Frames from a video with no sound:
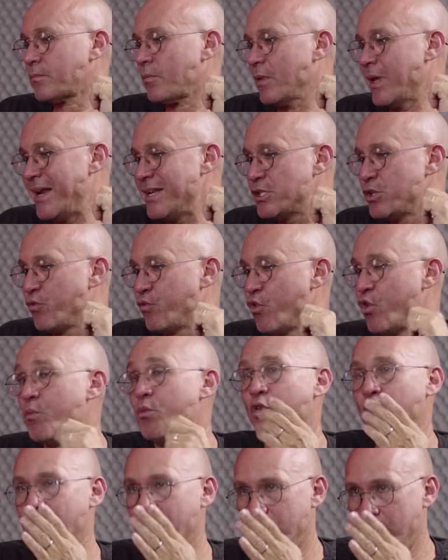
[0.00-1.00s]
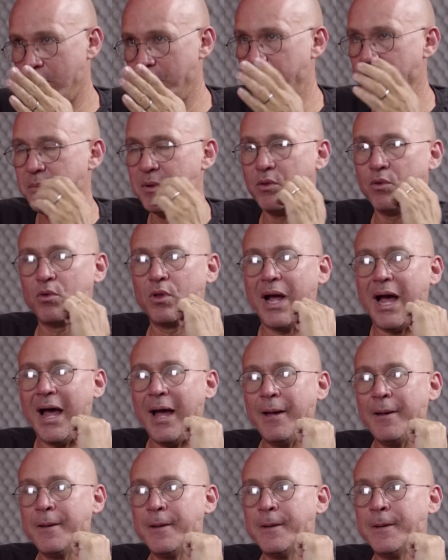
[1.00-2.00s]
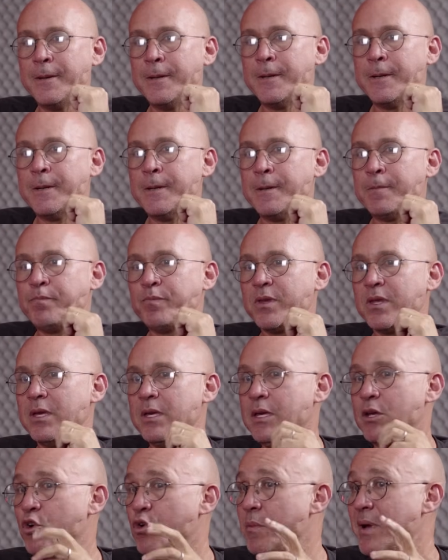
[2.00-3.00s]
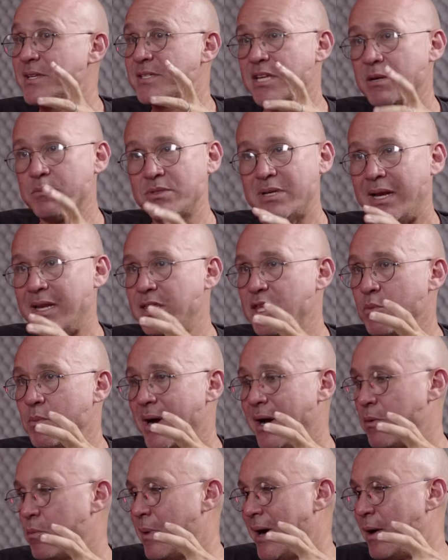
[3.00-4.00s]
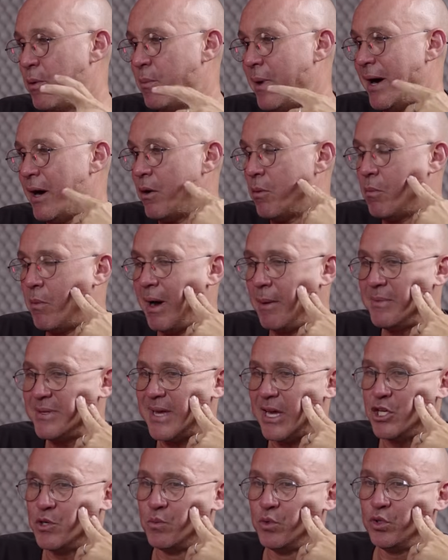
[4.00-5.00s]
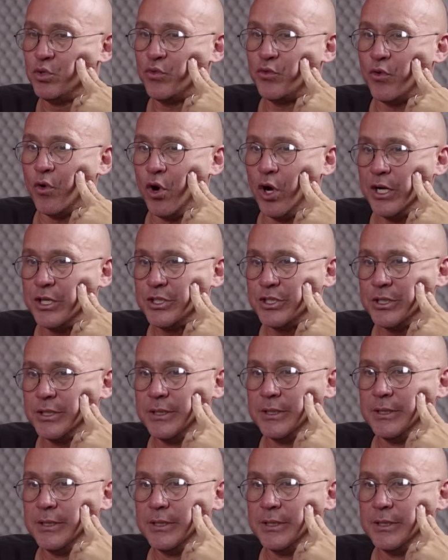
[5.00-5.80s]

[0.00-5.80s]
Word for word: Ele se formou em primeiro lugar e começamos ali a ter uma, uma, uma, uma amizade muito forte,